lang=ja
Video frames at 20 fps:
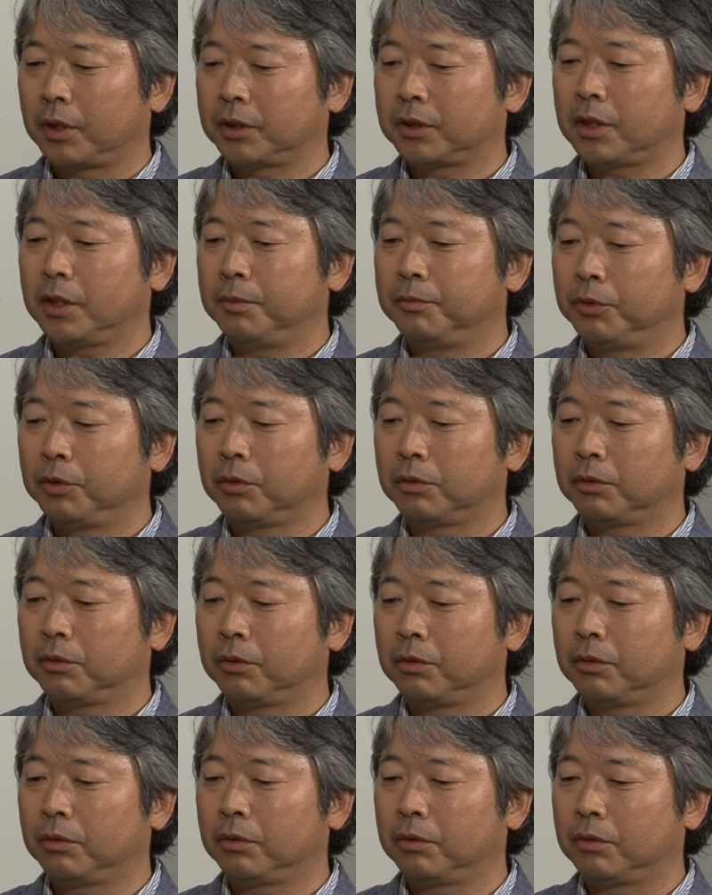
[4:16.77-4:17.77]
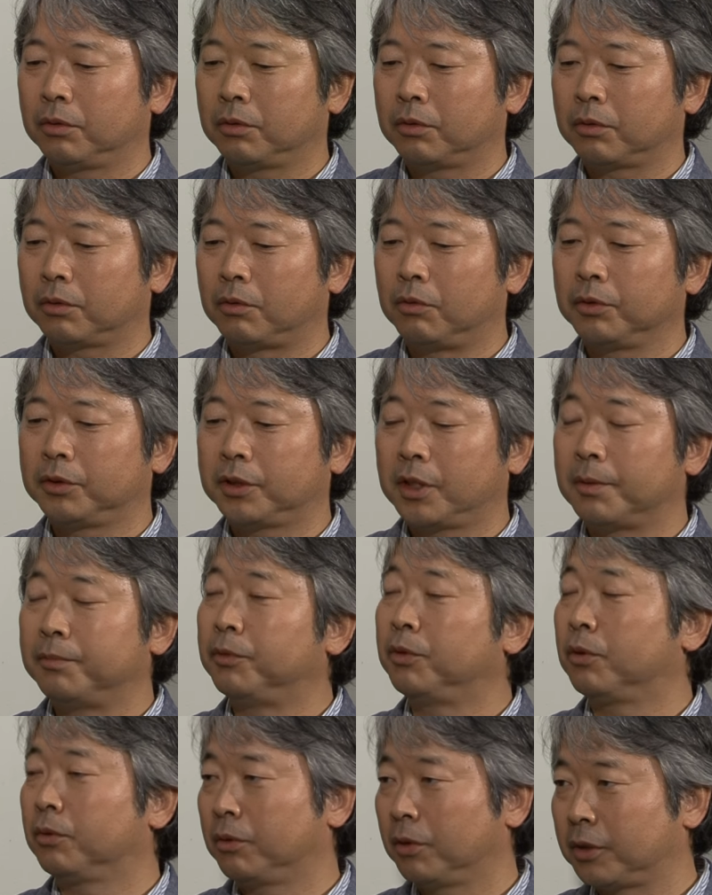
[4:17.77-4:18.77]
確かに室戸、高知県
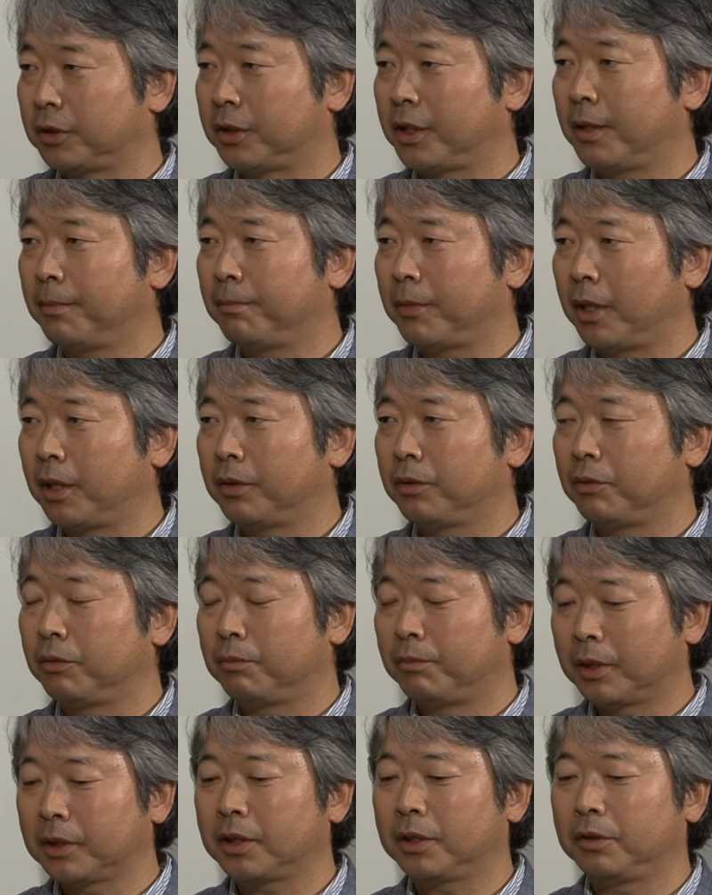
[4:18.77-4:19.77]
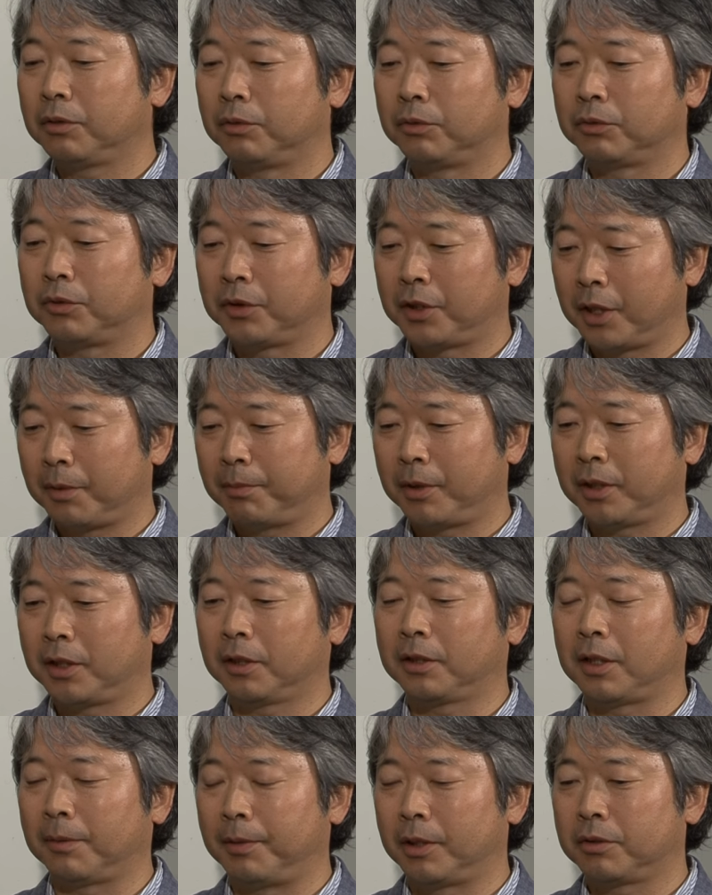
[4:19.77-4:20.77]
室戸市、まさに本当に現場に
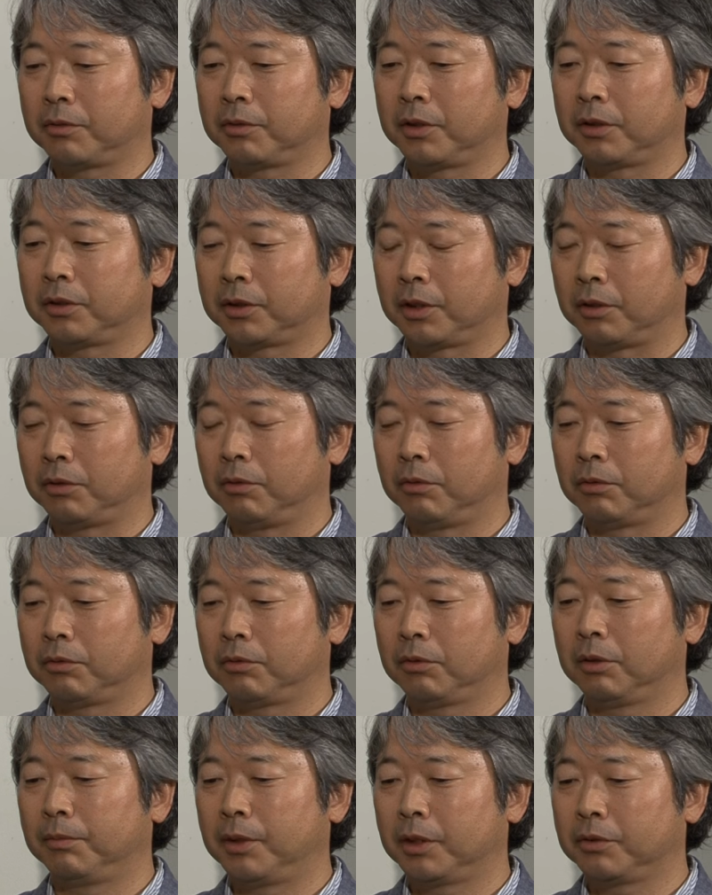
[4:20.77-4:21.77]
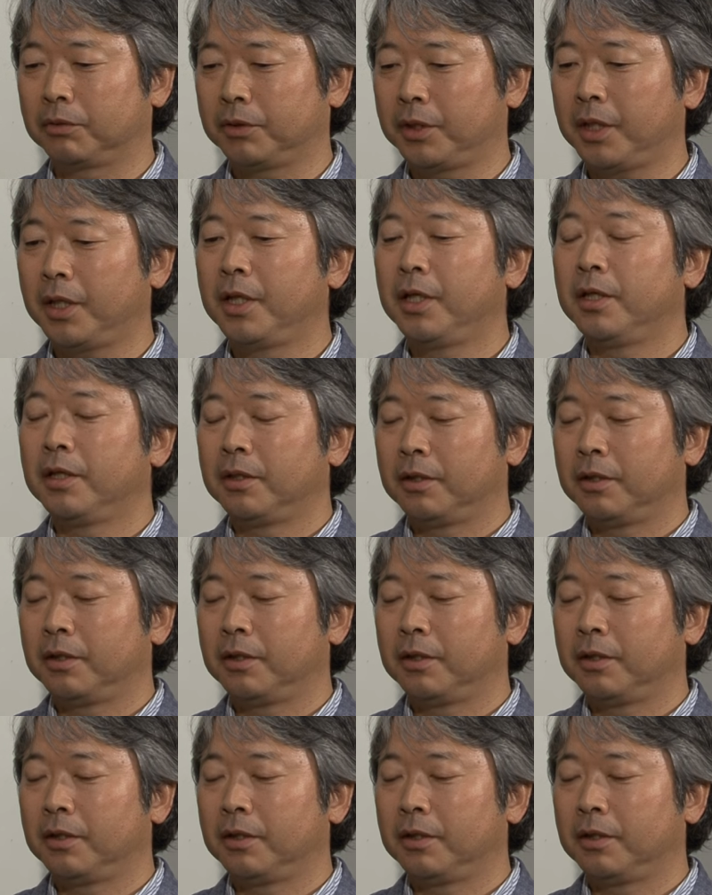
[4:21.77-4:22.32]
なった場所ですけど、その場所で、